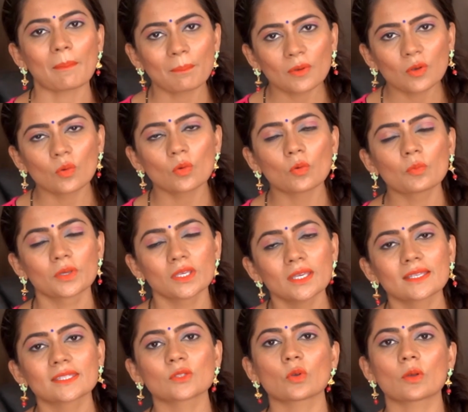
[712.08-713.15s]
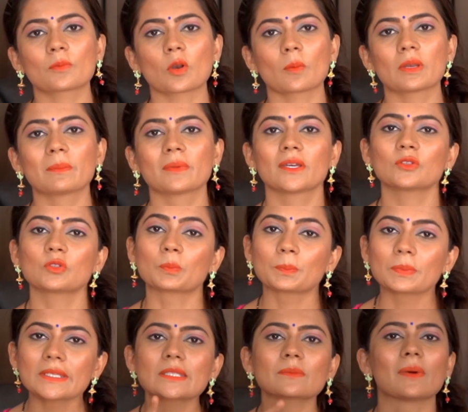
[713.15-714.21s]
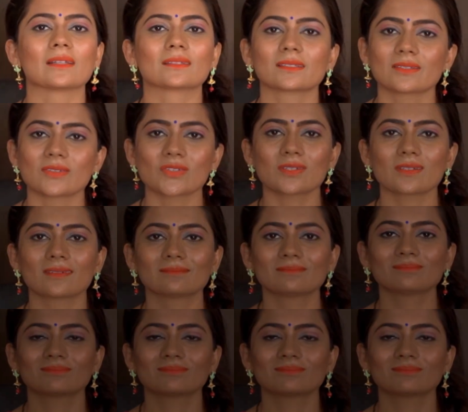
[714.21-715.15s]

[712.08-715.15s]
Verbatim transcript: आपको भी ऐसी कोई प्रॉब्लम है तो प्लीज़ बात कीजिए